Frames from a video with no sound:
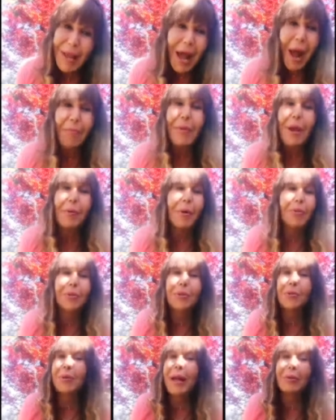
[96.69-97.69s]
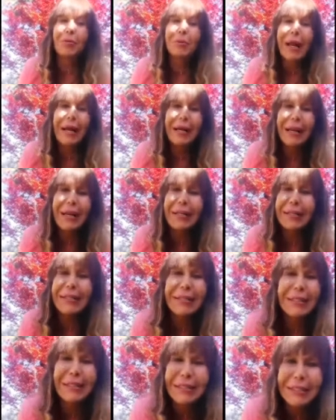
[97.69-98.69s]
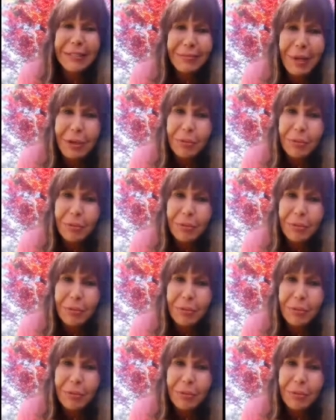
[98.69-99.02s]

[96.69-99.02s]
Abbiamo avuto una luna grandissima,